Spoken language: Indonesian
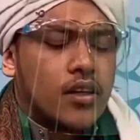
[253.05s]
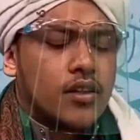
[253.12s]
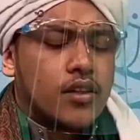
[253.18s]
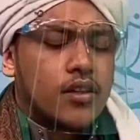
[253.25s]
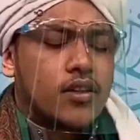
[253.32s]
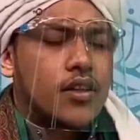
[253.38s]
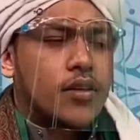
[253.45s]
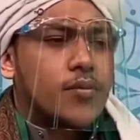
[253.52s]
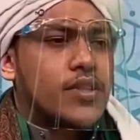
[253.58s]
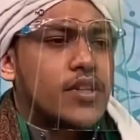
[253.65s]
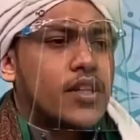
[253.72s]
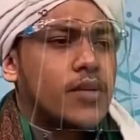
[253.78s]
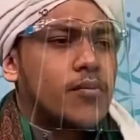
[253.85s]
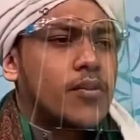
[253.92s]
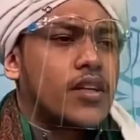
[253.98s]
Jadi tidak bisa
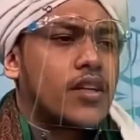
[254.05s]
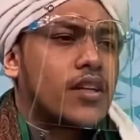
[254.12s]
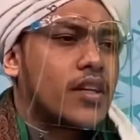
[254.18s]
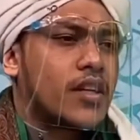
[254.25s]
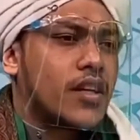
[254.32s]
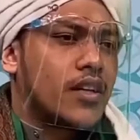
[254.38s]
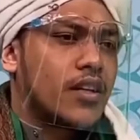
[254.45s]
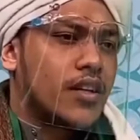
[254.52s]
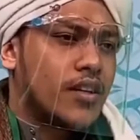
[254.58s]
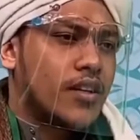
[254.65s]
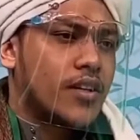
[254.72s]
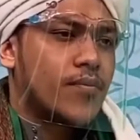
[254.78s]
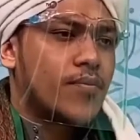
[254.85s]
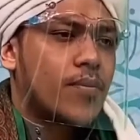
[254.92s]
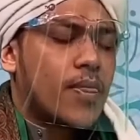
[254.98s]
dia menyandarkan
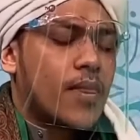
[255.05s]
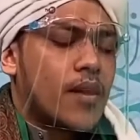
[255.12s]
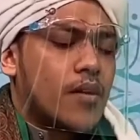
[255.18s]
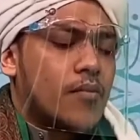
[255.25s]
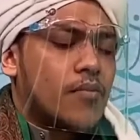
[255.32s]
dirinya iya.